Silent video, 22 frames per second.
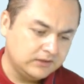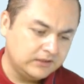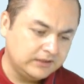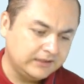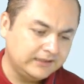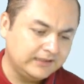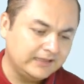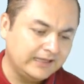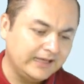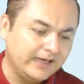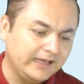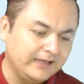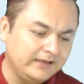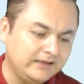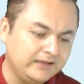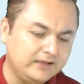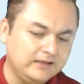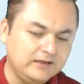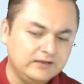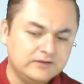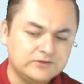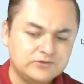y
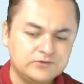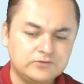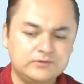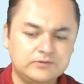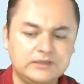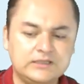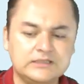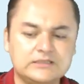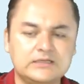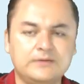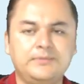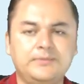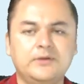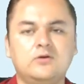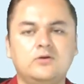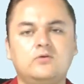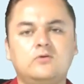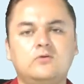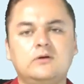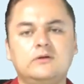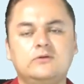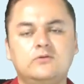any se utiliza
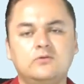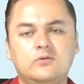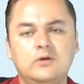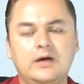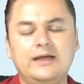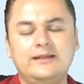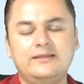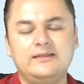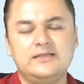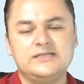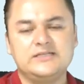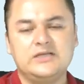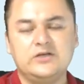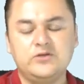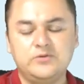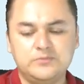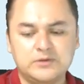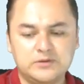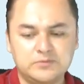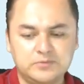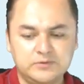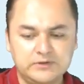pero cuando antes hay
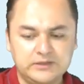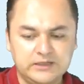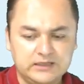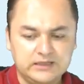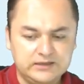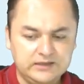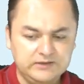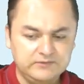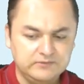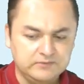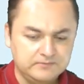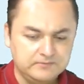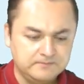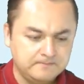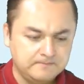un verbo negativo.